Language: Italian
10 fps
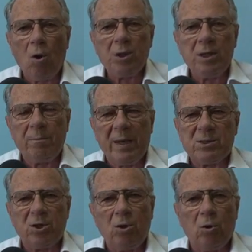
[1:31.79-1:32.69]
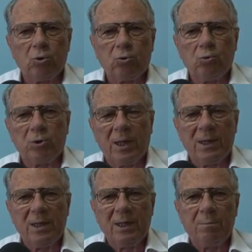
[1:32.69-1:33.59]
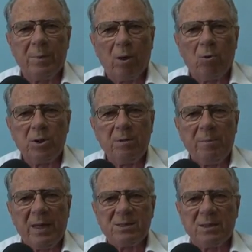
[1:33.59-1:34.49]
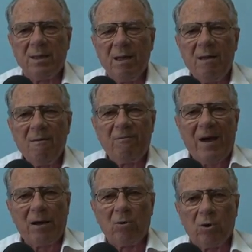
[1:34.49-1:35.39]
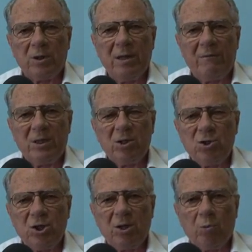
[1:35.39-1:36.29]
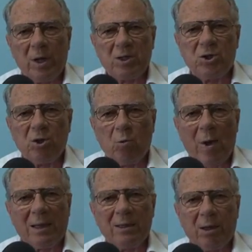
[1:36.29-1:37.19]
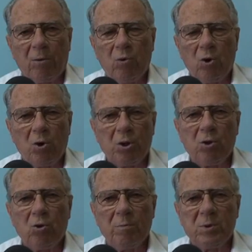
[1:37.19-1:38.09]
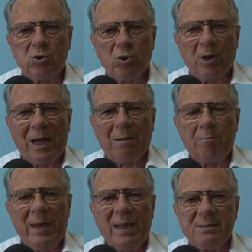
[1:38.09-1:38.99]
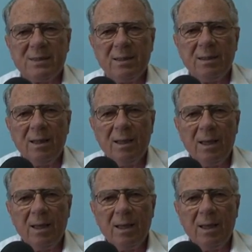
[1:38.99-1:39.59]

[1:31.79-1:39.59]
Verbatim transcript: ogni mese, io ho tutte le delibere, ogni mese fanno da 25 a 50 riunioni di commissione al mese